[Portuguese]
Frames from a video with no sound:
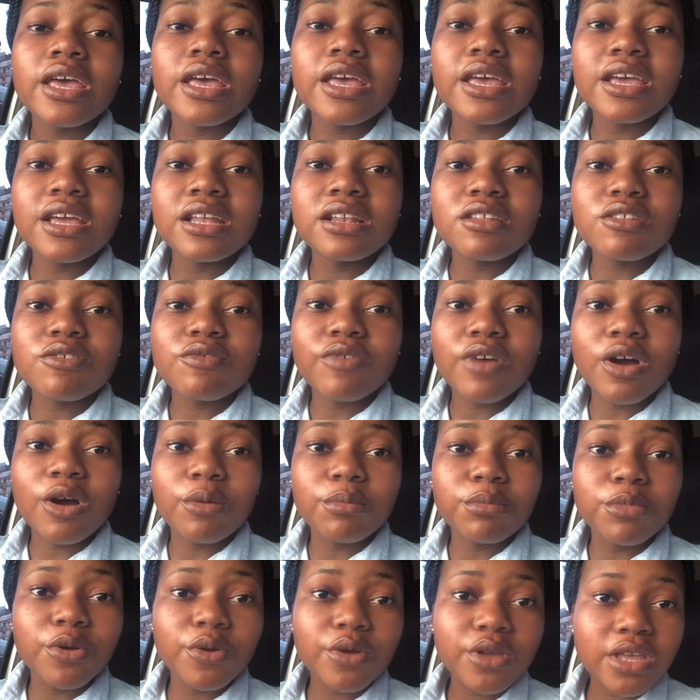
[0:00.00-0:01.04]
eles vão
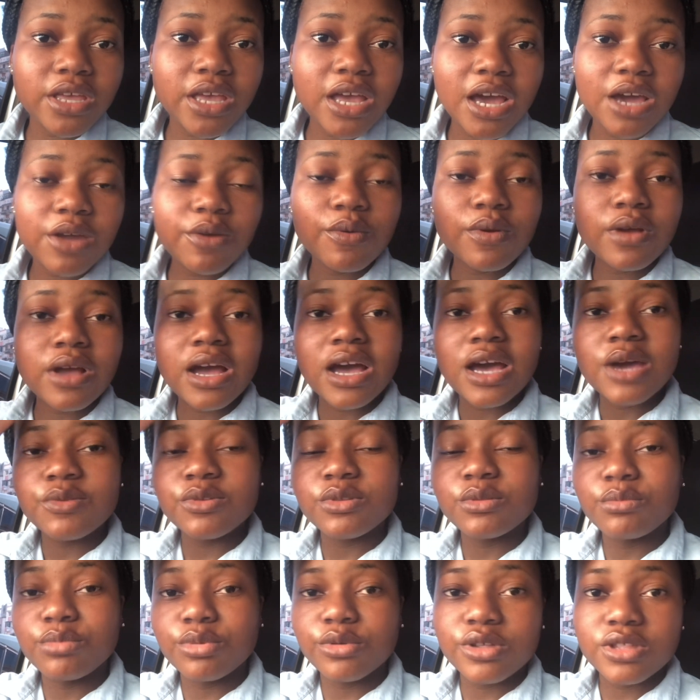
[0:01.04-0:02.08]
bloquear o carro e
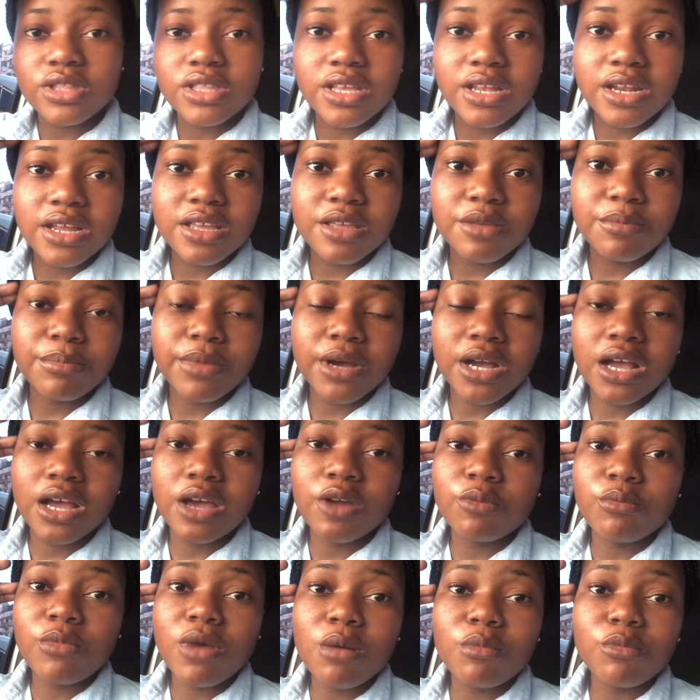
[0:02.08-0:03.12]
depois terá que
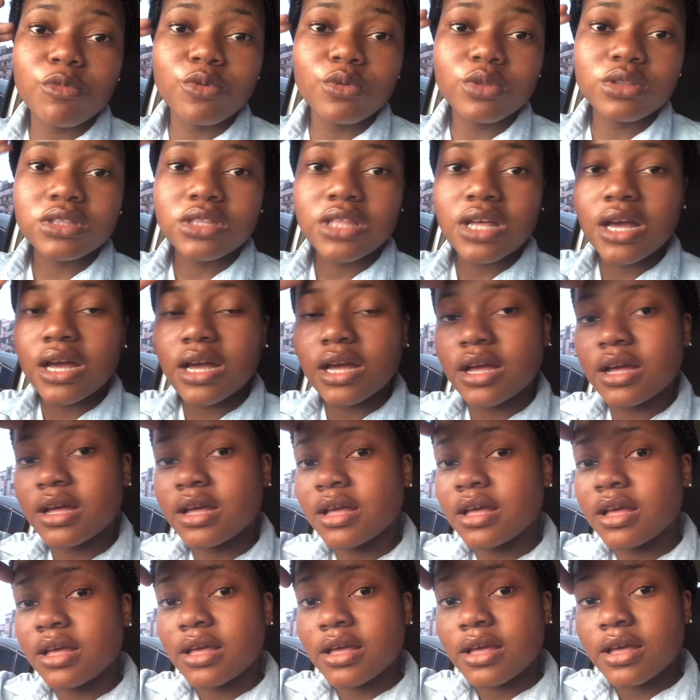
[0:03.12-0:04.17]
pagar uma multa.
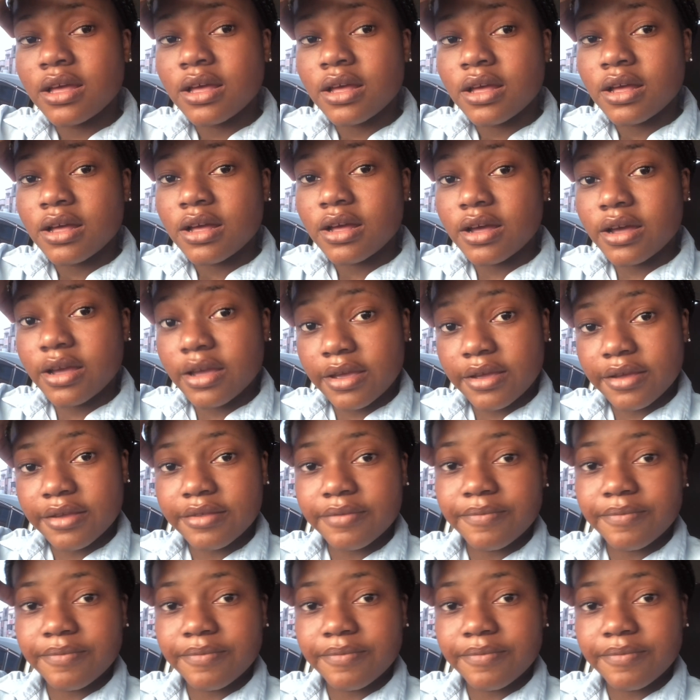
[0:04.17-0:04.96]
Ai.